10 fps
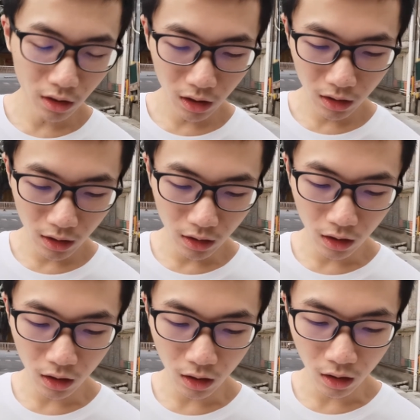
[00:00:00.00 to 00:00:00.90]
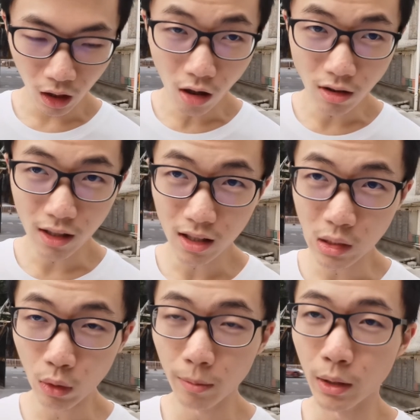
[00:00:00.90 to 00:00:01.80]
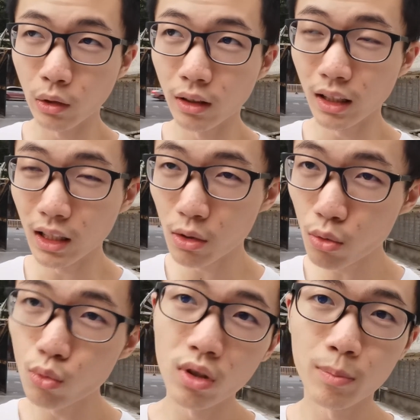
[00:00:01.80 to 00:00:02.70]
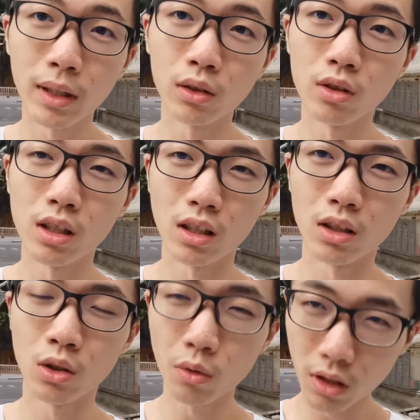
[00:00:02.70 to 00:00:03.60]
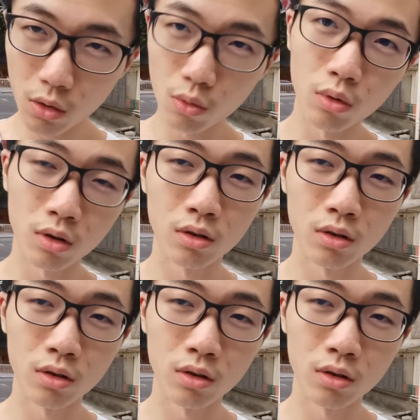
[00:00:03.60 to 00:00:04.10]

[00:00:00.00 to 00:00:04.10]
后呢，他的二三四段每段的第一句一般都是这个中心句，